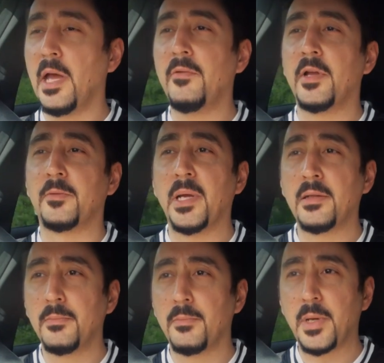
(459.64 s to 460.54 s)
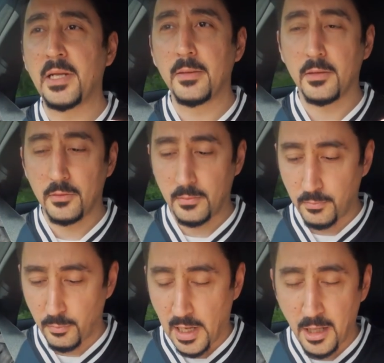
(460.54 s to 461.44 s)
Evet ben ben
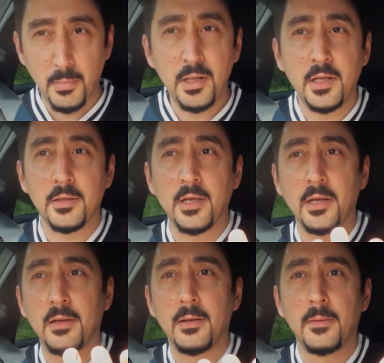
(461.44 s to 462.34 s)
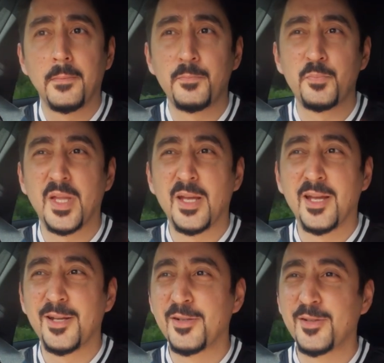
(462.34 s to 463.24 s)
Almanya'da Türkiye'de o adamı
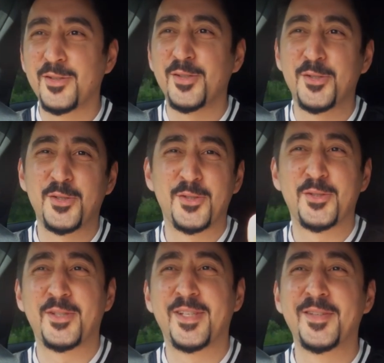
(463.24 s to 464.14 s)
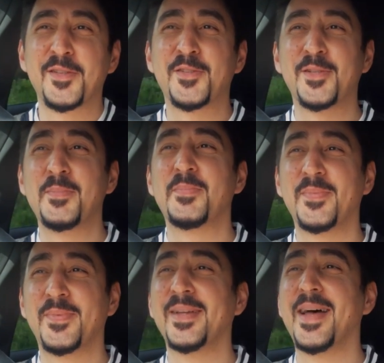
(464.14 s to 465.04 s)
atmaya çalıştın mı hiç
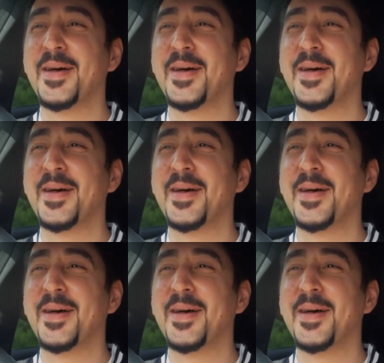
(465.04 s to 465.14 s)
denedin mi?